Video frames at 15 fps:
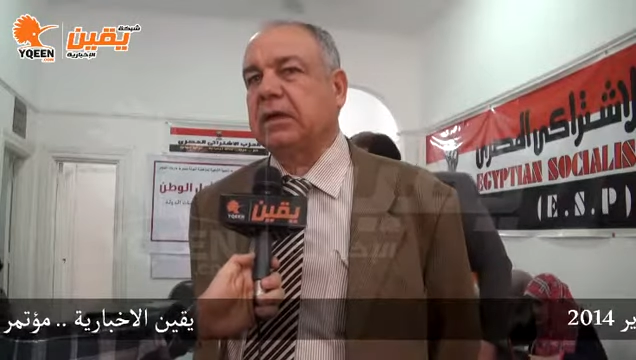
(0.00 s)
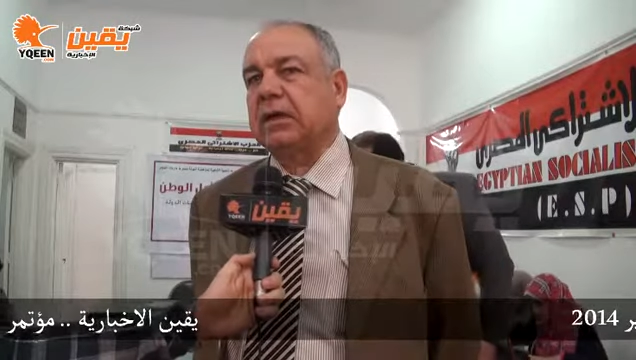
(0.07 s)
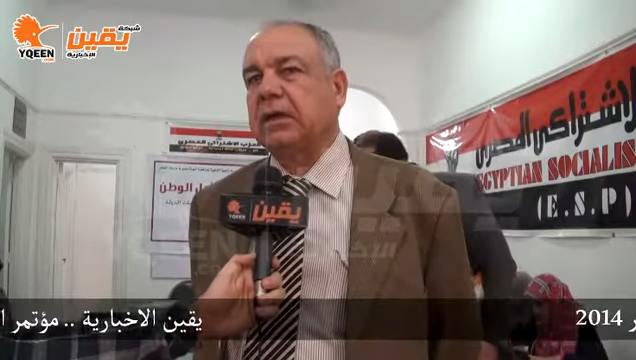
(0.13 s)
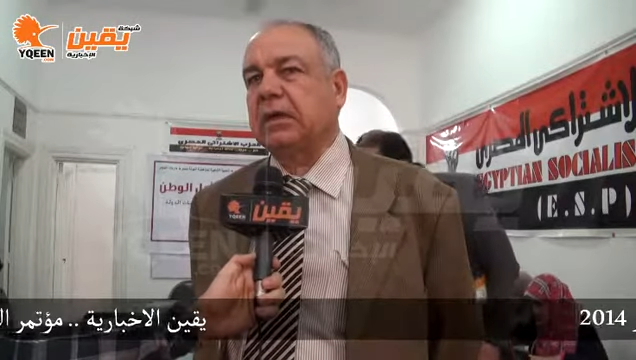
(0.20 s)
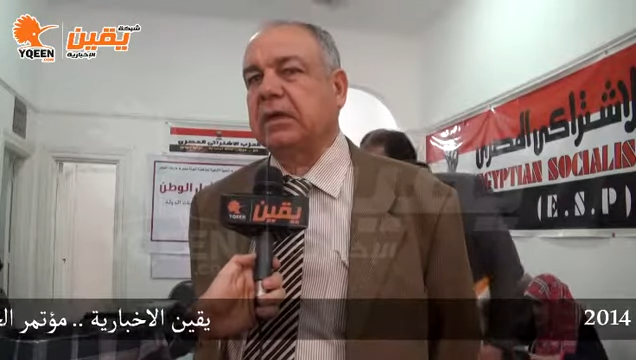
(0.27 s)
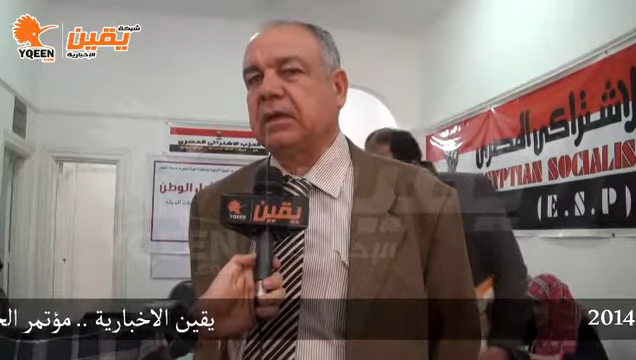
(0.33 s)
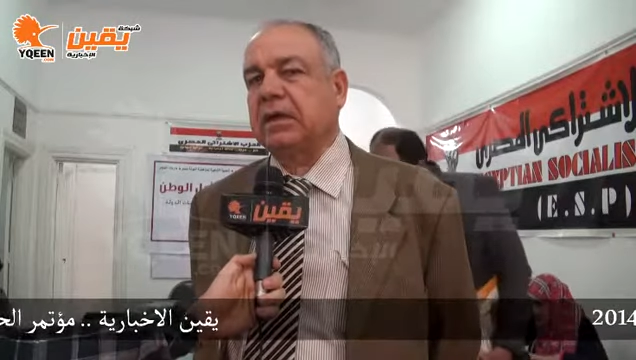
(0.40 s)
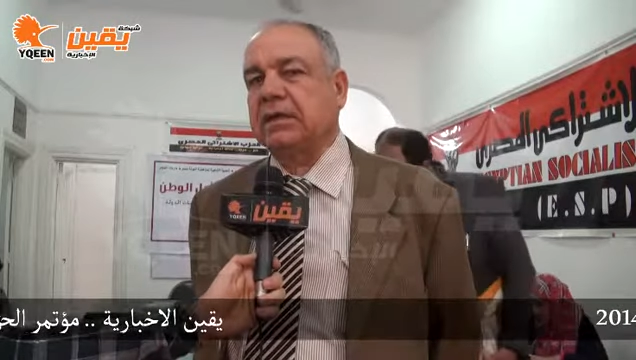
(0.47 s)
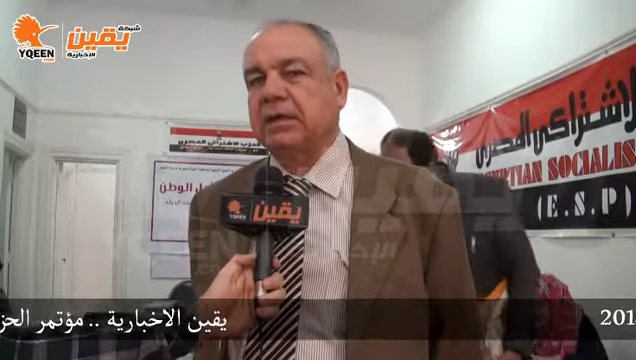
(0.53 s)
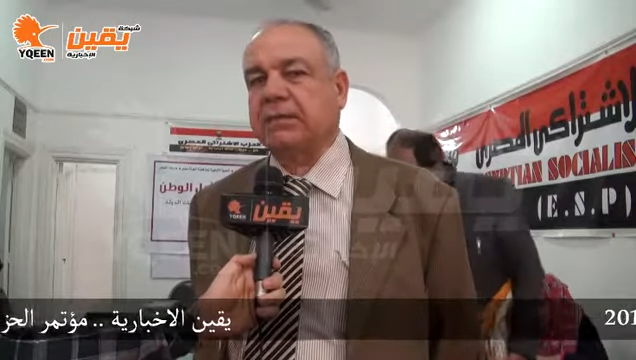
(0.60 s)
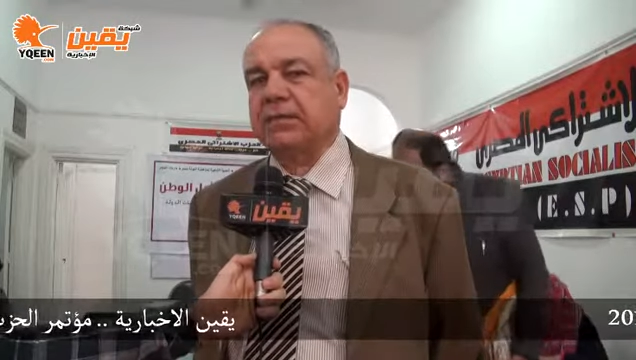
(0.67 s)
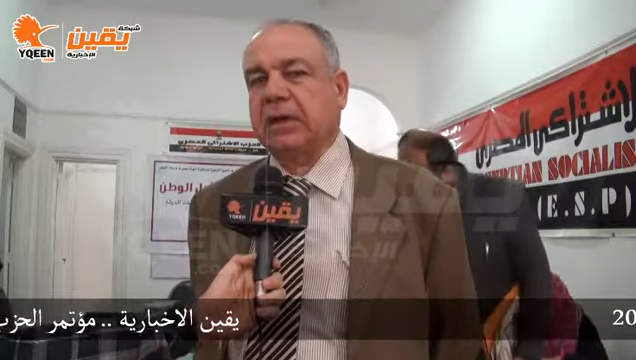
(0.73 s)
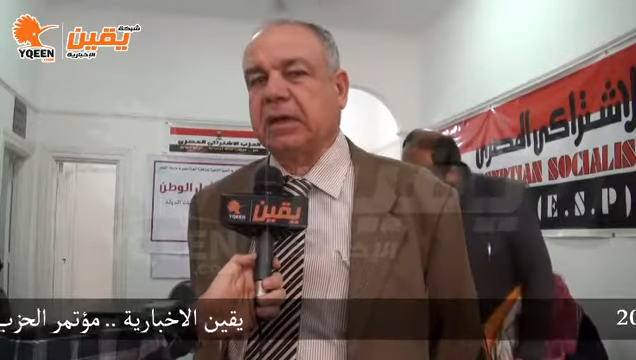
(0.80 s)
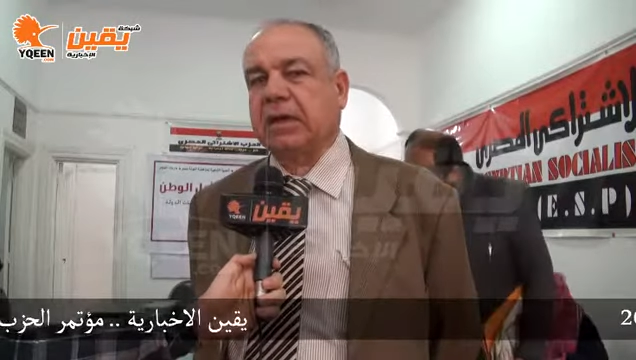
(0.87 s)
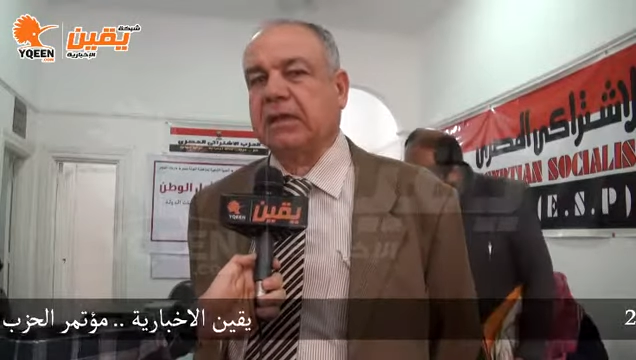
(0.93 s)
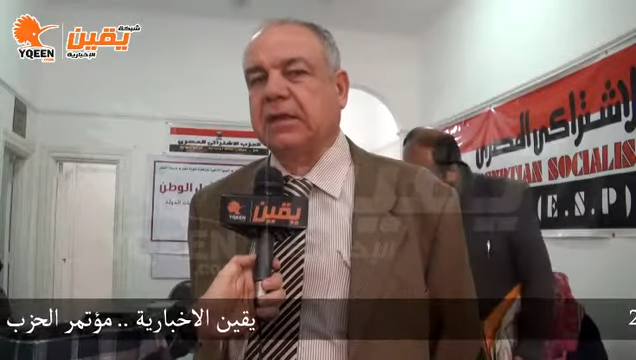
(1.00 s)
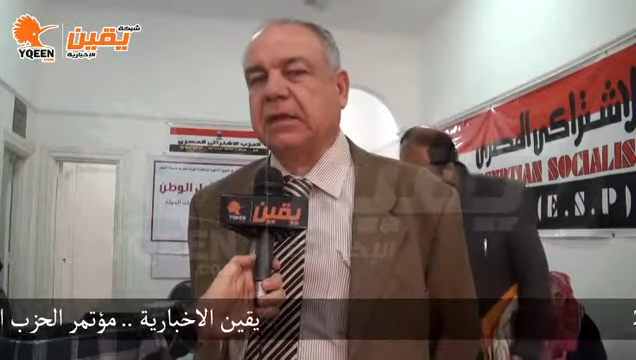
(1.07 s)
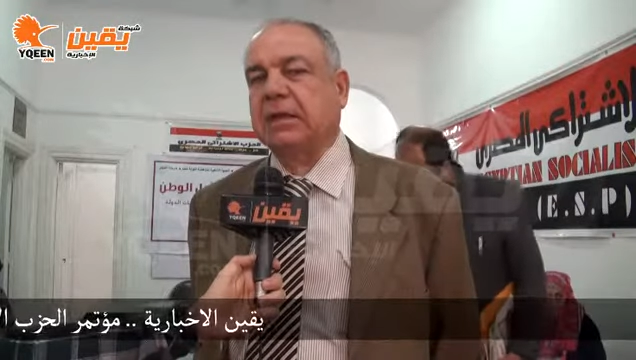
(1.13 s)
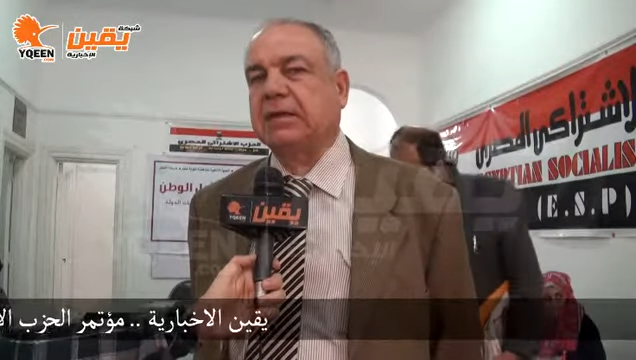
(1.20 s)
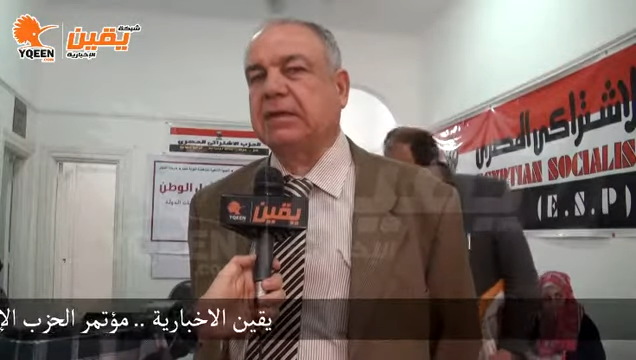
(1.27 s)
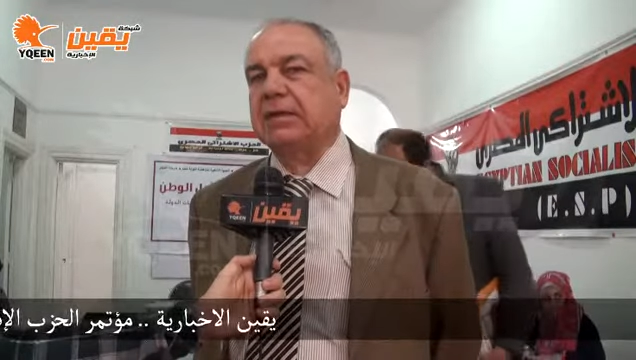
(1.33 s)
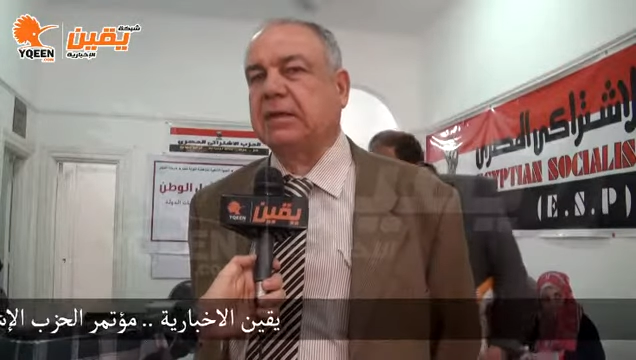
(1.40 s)
أهدافها عليه
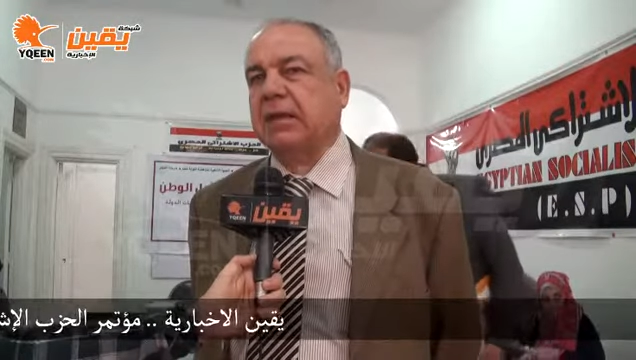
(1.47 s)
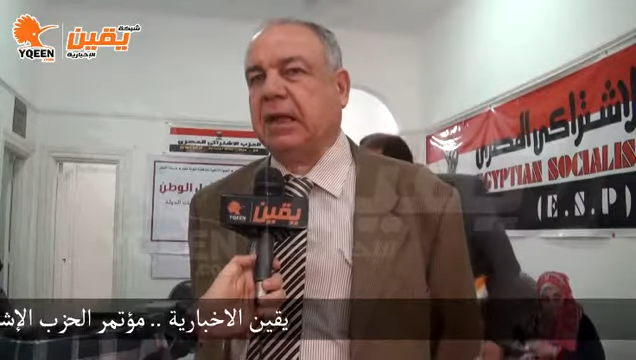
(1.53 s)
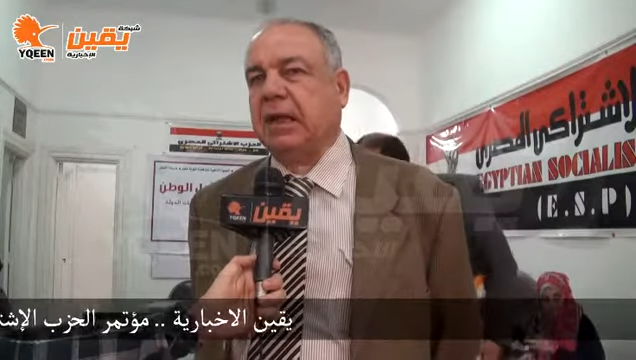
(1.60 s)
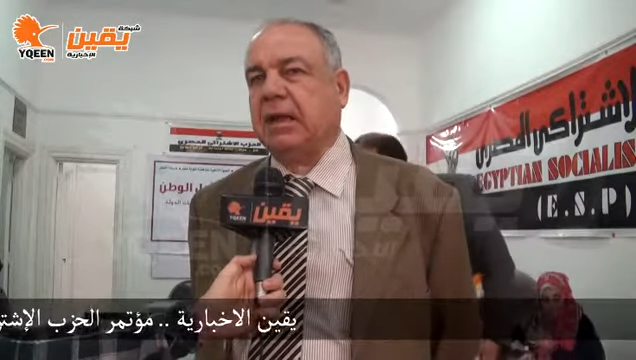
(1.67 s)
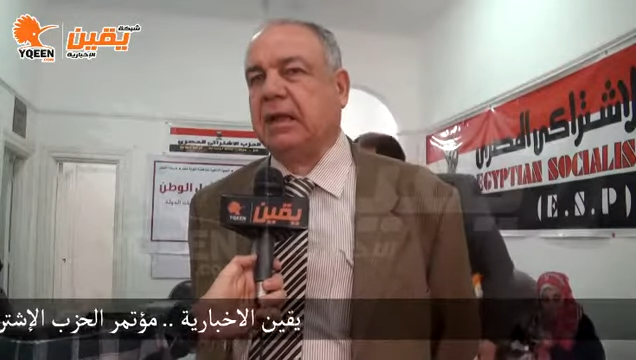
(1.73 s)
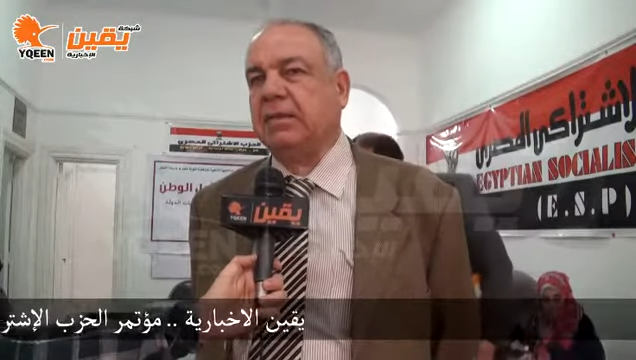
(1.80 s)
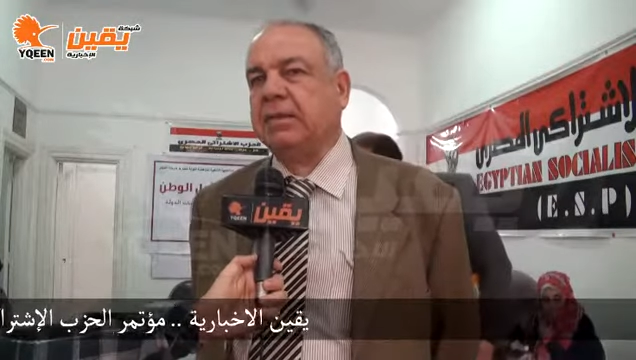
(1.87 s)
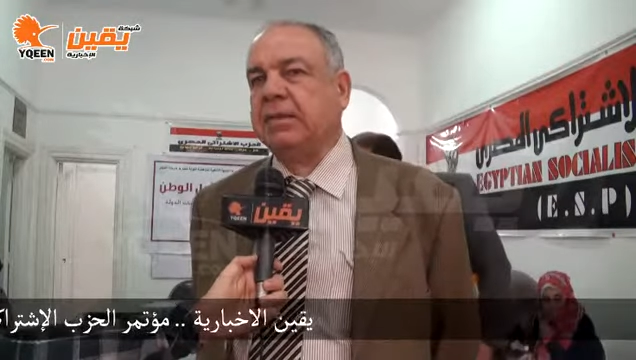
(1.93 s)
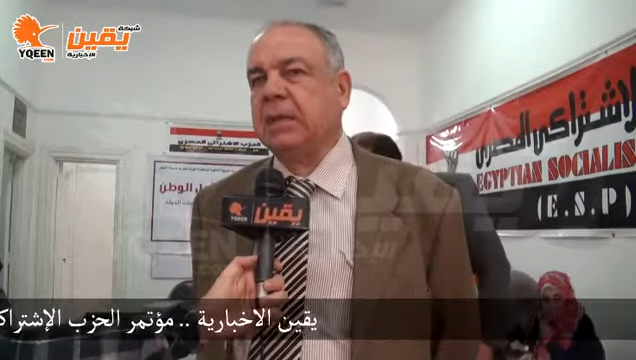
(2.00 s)
أن يتنحى